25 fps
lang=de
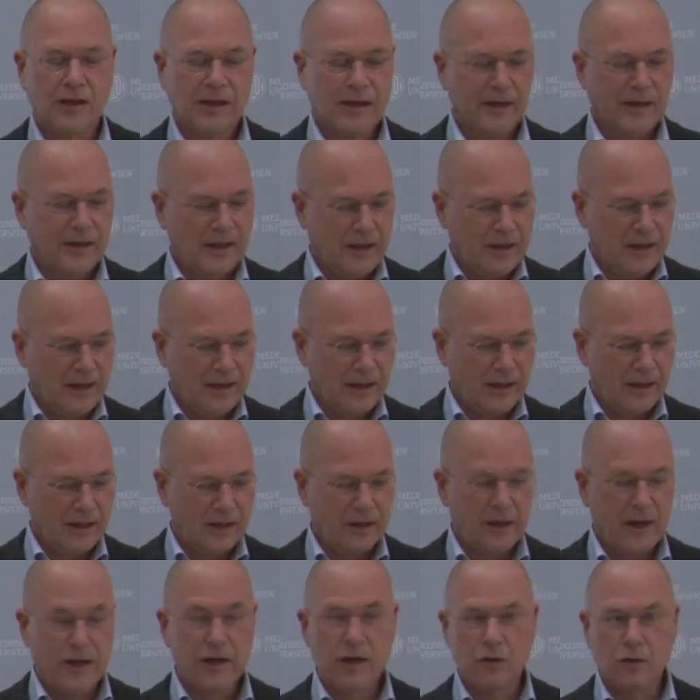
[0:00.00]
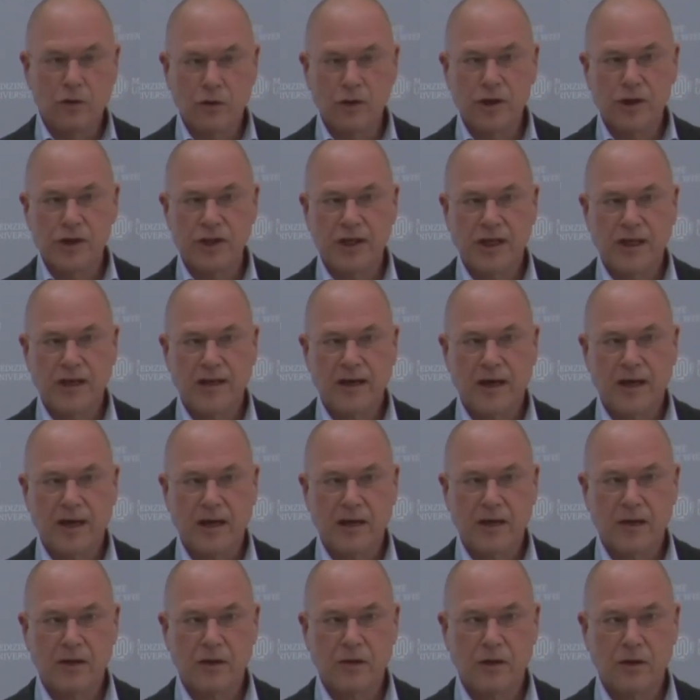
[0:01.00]
Ihnen neurologische
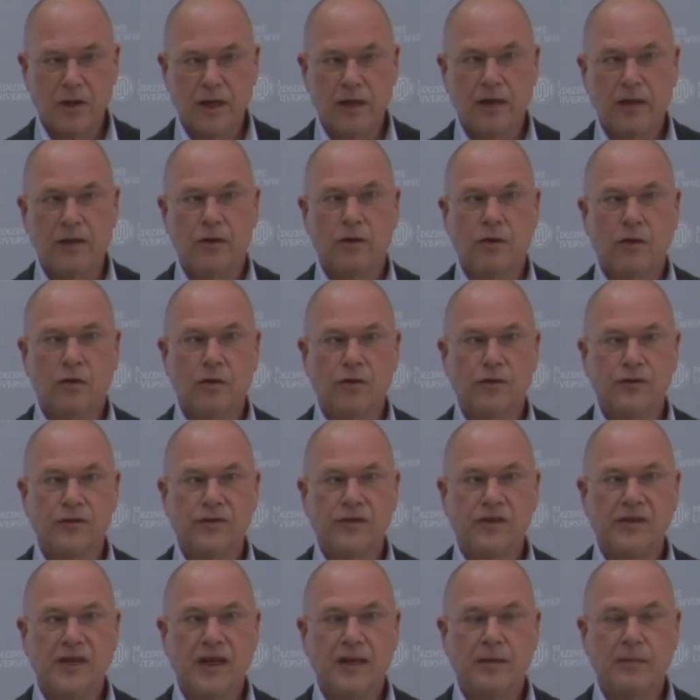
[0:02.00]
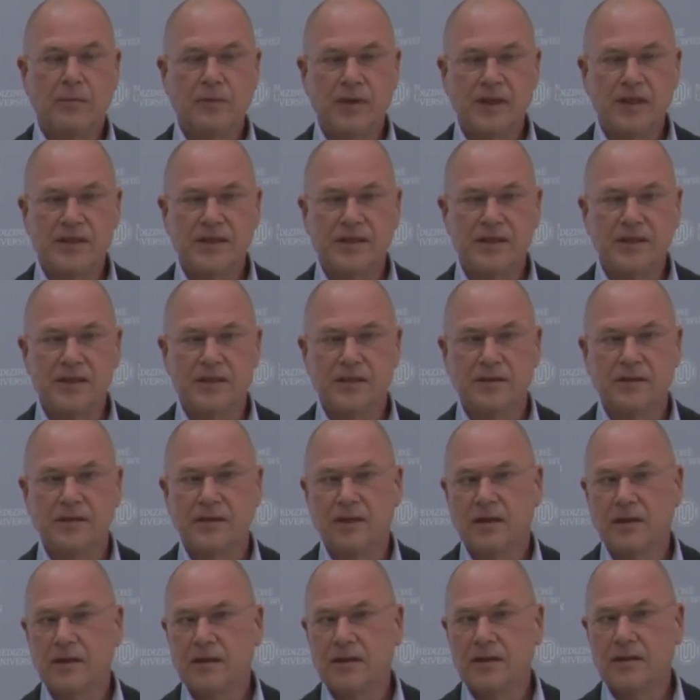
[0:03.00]
Erkrankungen und deren präzisen
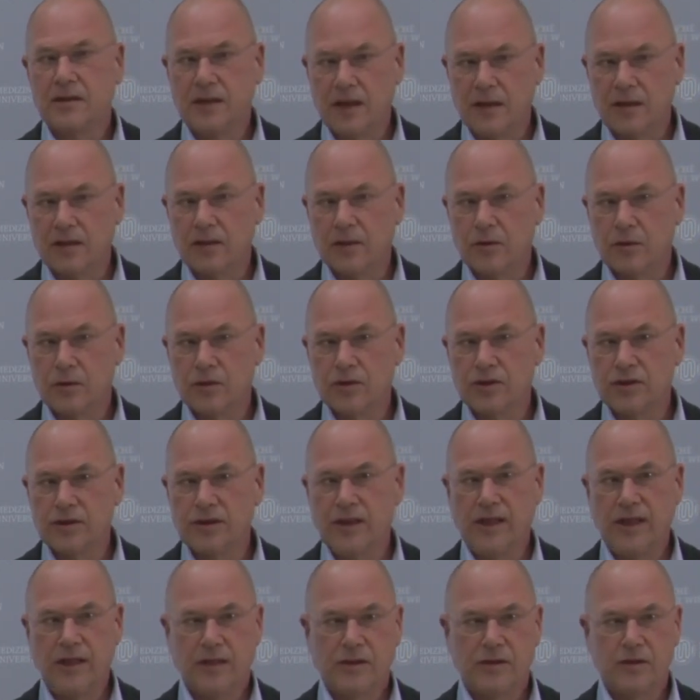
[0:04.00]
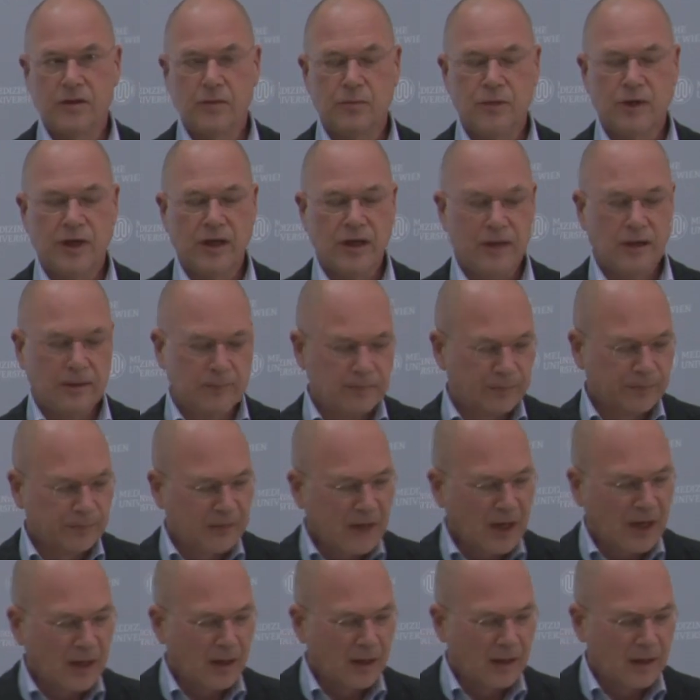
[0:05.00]
Diagnosen näher zu bringen.
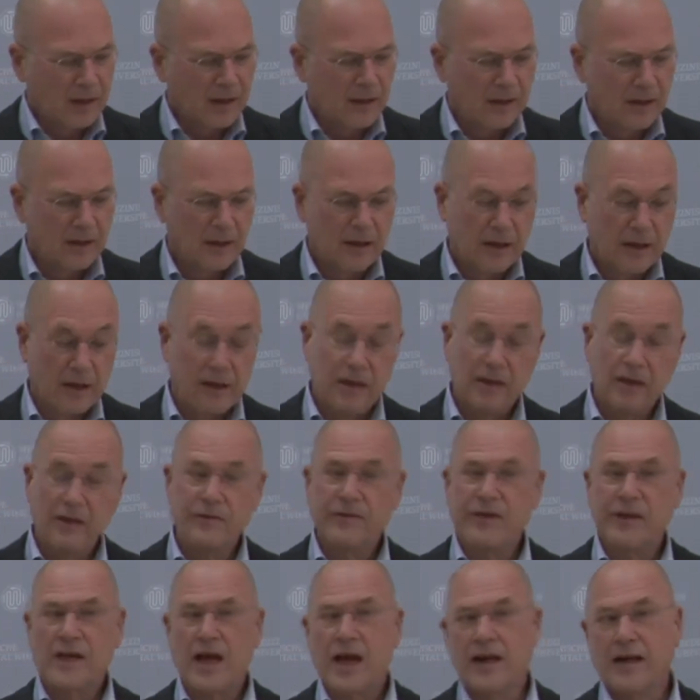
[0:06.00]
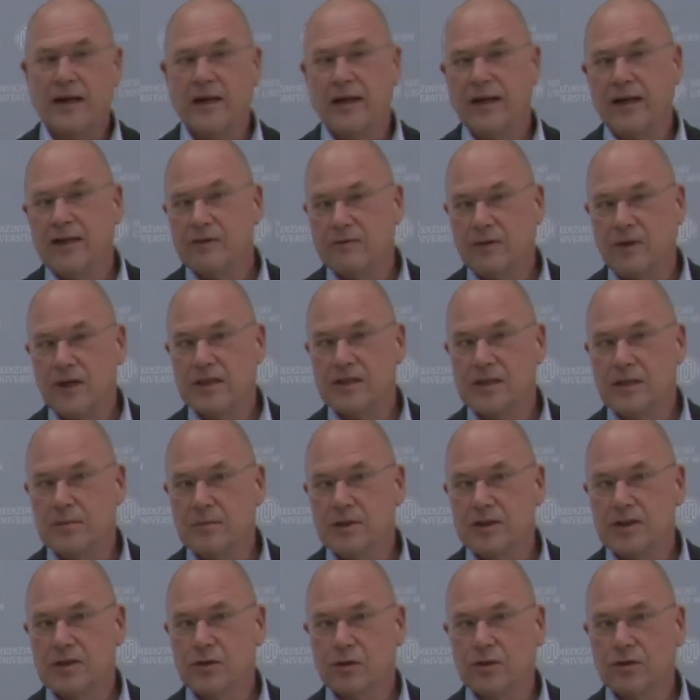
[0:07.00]
Äh, in der Vergangenheit war es immer
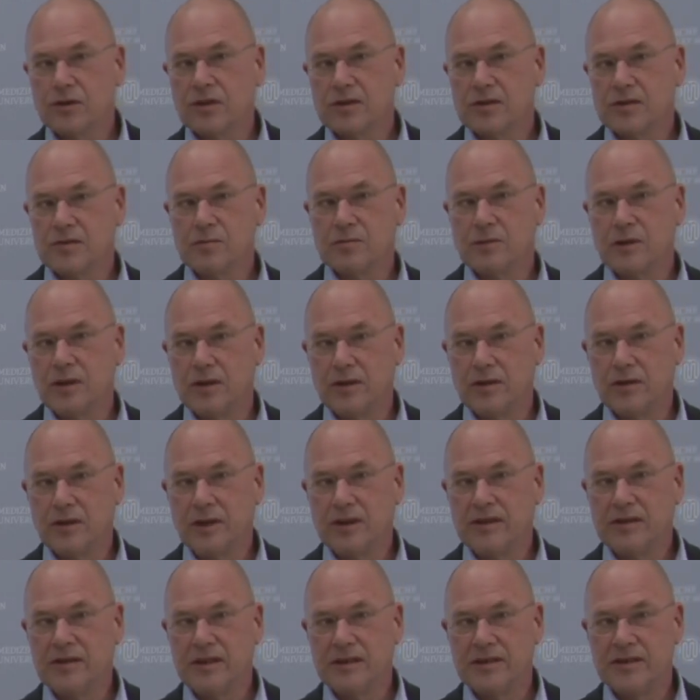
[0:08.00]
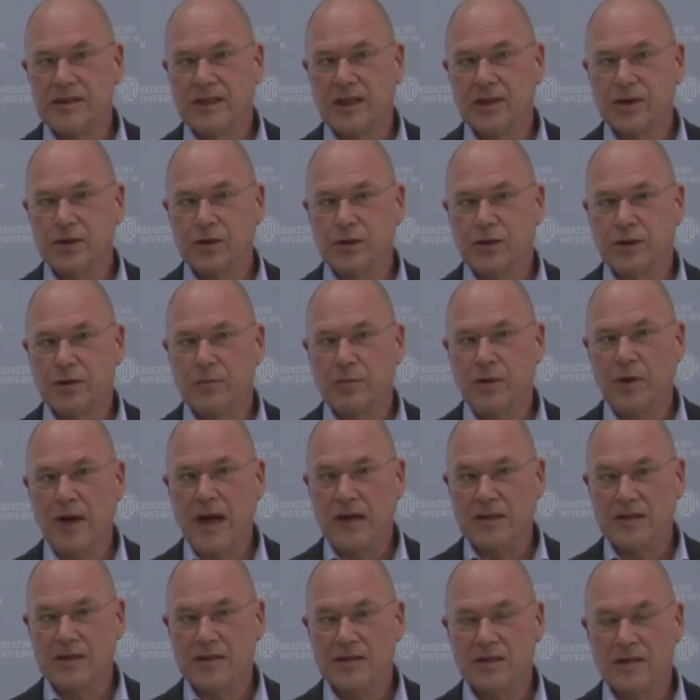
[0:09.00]
so, dass wir natürlich den sehr schönen
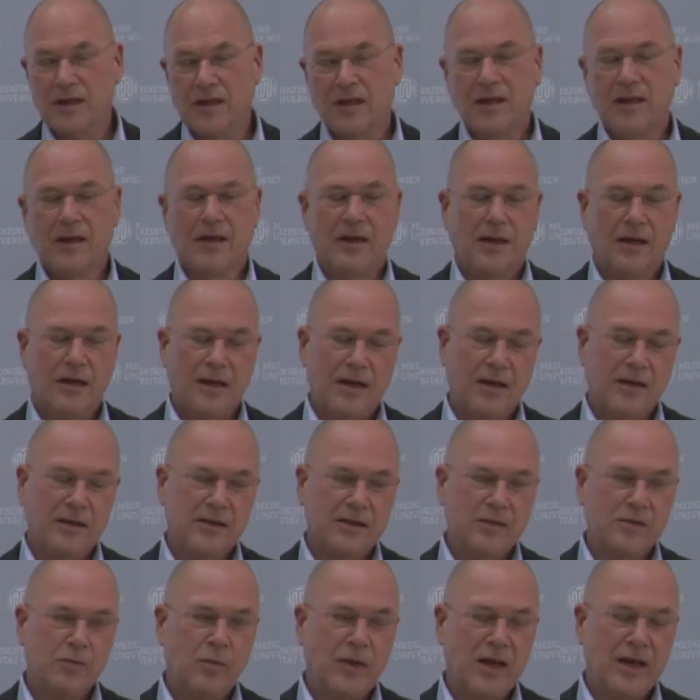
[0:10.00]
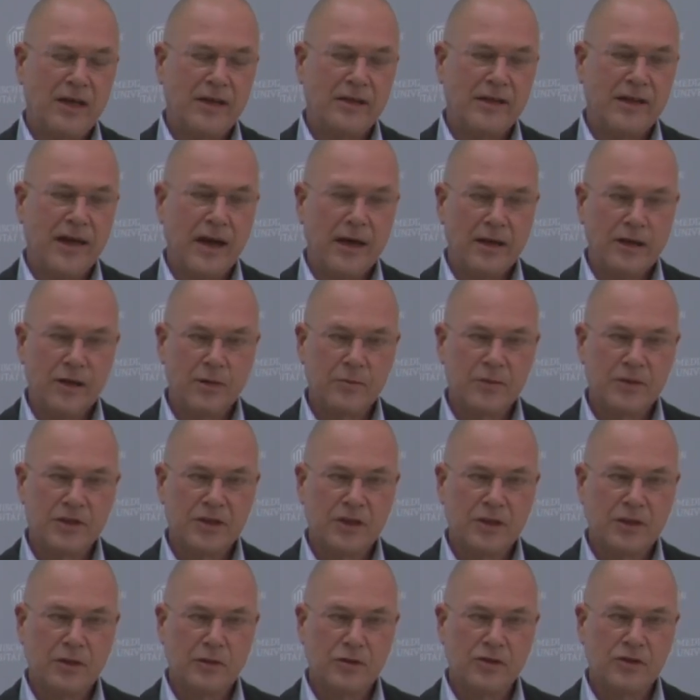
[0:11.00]
Platz äh, des Planetariums
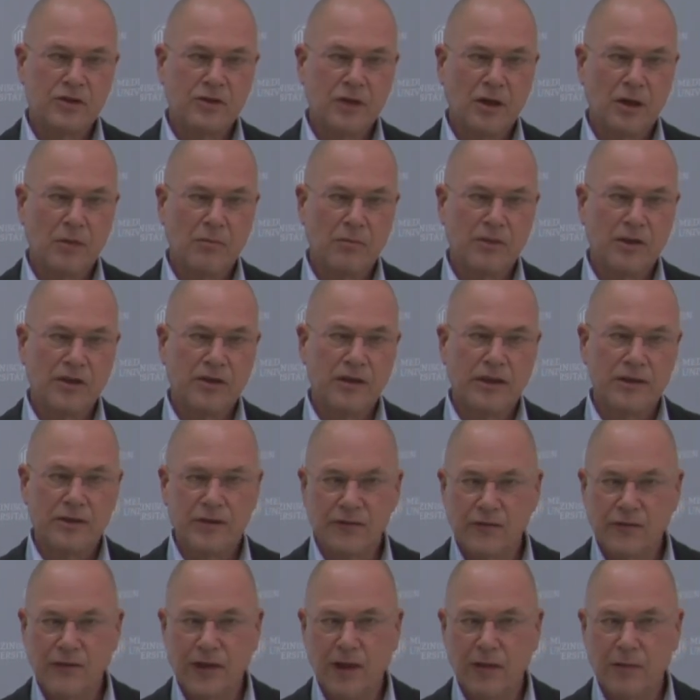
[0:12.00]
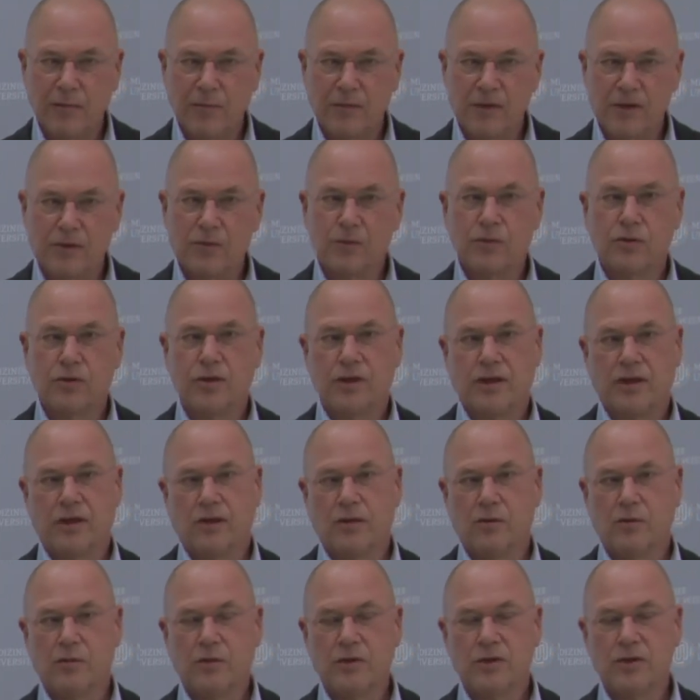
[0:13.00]
genutzt haben mit ganz vielen Besucherinnen
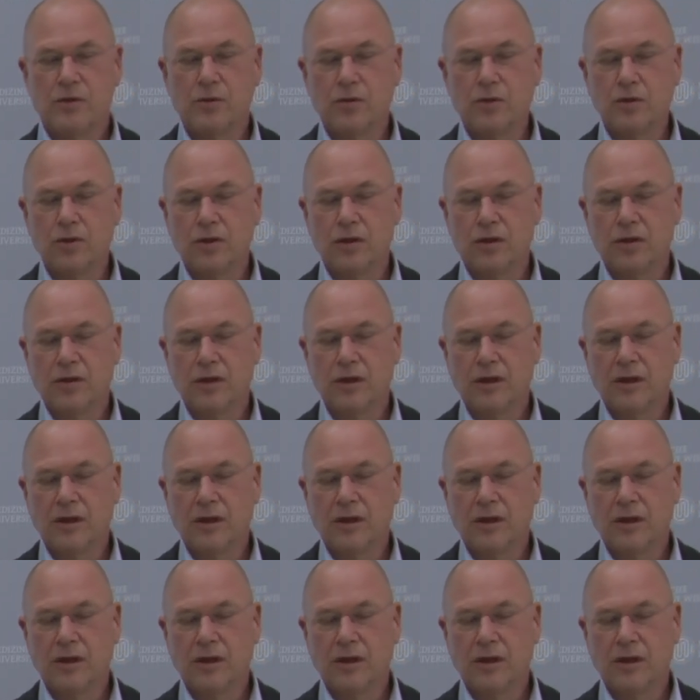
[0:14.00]
und Besuchern